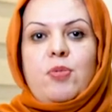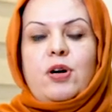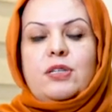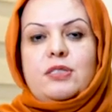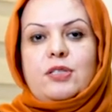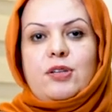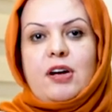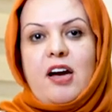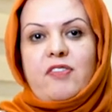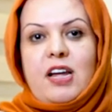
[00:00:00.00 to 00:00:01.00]
بورد
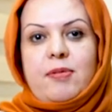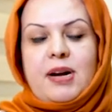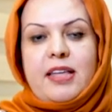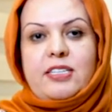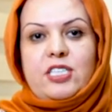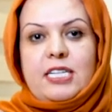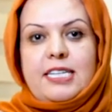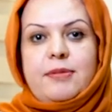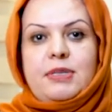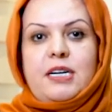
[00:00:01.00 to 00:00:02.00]
دكتوراه في الأمراض
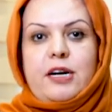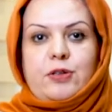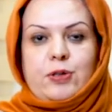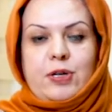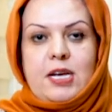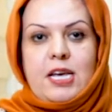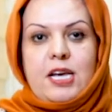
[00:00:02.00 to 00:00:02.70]
الجلدية من كركوك